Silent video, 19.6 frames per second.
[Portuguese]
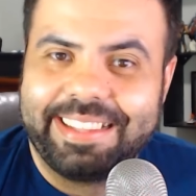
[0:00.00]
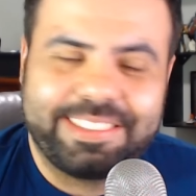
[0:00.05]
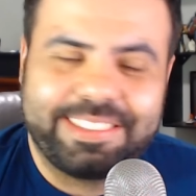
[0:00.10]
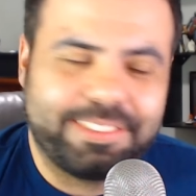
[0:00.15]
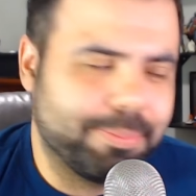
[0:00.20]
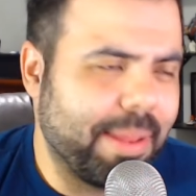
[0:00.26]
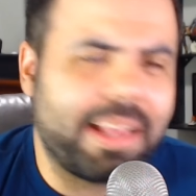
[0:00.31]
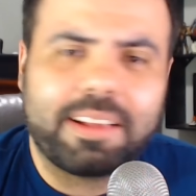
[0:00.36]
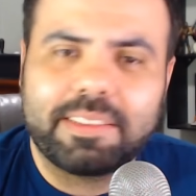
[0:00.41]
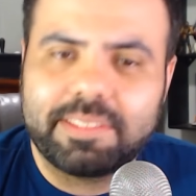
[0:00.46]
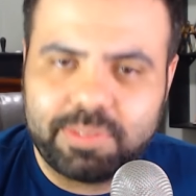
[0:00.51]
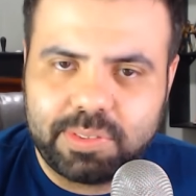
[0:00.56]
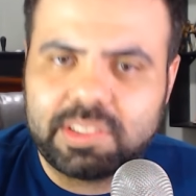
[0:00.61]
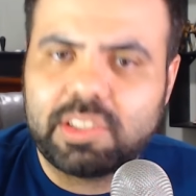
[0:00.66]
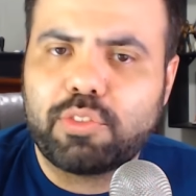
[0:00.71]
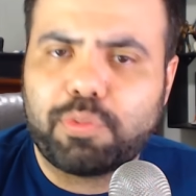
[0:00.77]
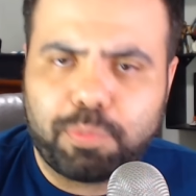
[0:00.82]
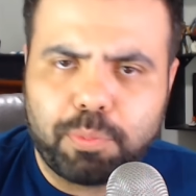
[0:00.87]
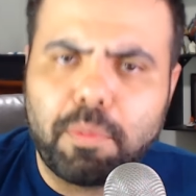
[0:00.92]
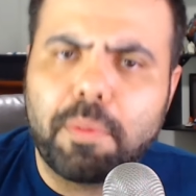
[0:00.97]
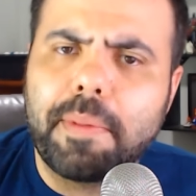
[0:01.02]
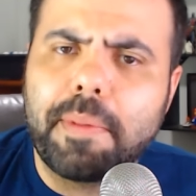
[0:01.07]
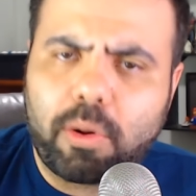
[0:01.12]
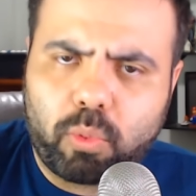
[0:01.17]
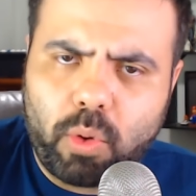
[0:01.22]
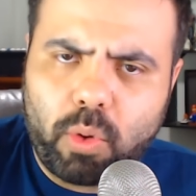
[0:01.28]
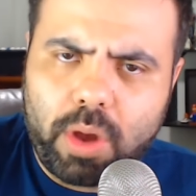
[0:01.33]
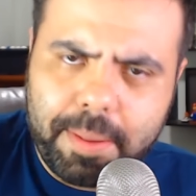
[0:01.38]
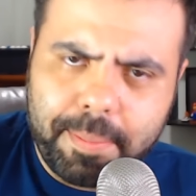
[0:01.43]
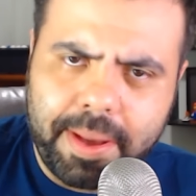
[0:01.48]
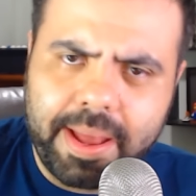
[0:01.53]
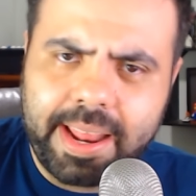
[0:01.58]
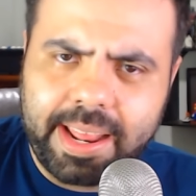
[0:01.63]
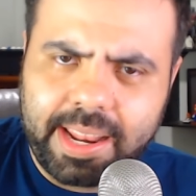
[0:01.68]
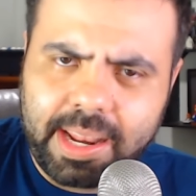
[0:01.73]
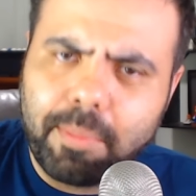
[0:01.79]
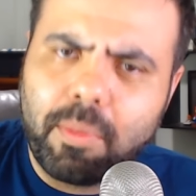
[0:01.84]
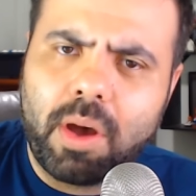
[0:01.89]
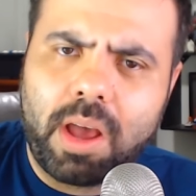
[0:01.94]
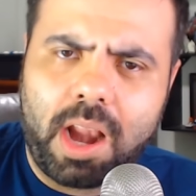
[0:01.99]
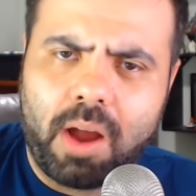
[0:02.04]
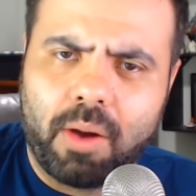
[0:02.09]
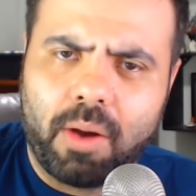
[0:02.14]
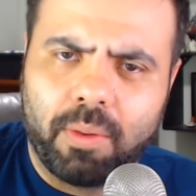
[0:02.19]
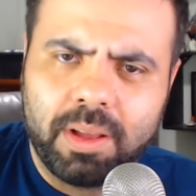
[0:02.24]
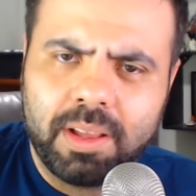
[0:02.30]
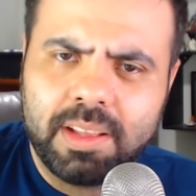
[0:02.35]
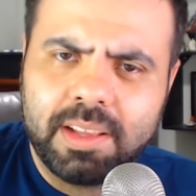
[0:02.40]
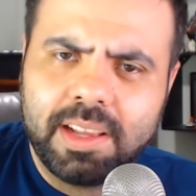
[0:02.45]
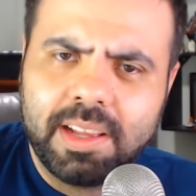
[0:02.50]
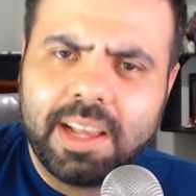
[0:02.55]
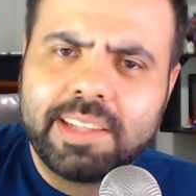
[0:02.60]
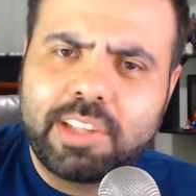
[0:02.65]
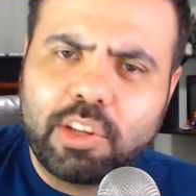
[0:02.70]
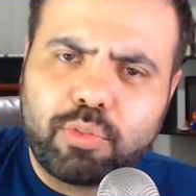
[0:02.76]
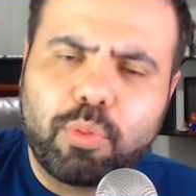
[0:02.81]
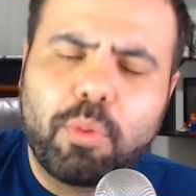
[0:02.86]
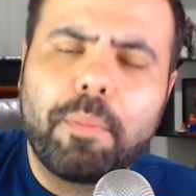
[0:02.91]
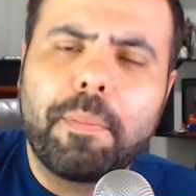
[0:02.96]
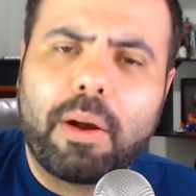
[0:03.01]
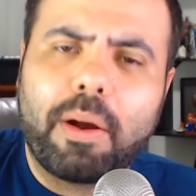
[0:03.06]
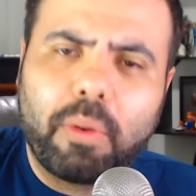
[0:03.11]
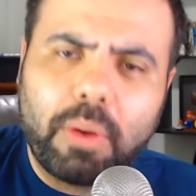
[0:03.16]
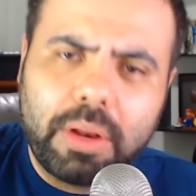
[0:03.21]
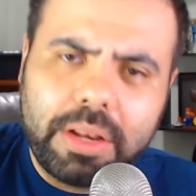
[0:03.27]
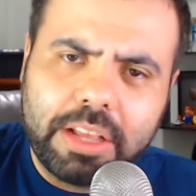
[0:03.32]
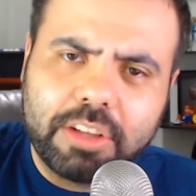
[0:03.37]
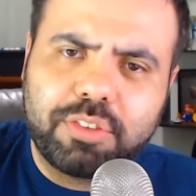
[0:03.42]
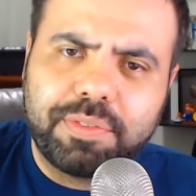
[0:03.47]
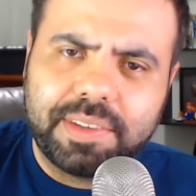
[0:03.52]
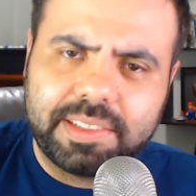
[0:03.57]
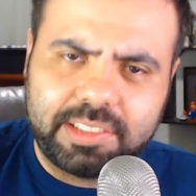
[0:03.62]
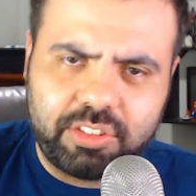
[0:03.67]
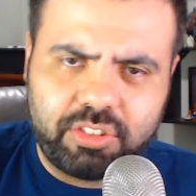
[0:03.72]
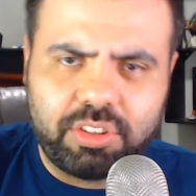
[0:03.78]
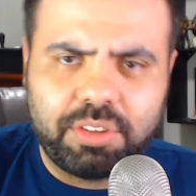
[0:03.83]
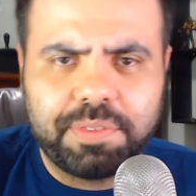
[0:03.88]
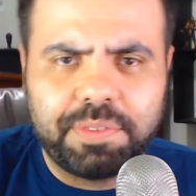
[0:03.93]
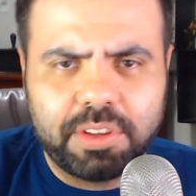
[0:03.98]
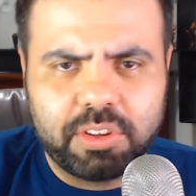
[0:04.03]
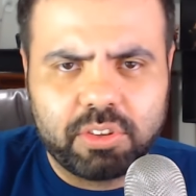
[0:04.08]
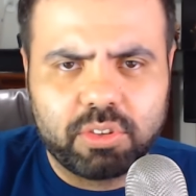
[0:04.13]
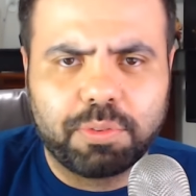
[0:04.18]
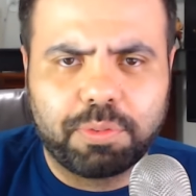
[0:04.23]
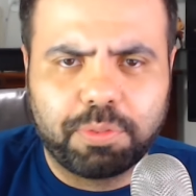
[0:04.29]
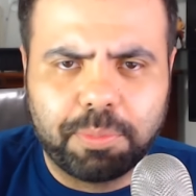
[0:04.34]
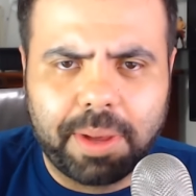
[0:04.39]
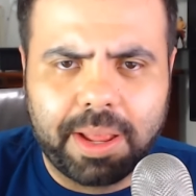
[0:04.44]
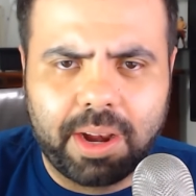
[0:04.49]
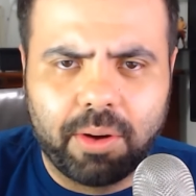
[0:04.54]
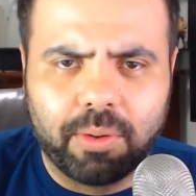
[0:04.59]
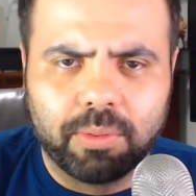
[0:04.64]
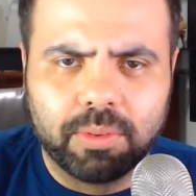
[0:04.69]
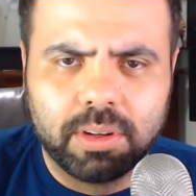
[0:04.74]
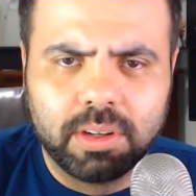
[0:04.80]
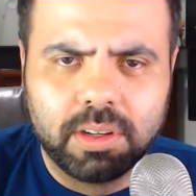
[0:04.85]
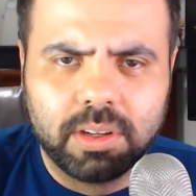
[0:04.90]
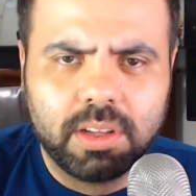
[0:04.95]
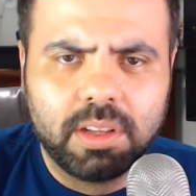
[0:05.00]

Esses moleques. Vocês fumam maconha, mané. Na moral. Vocês fumam um bagulhinho de vir assistir vídeo, não fuma não?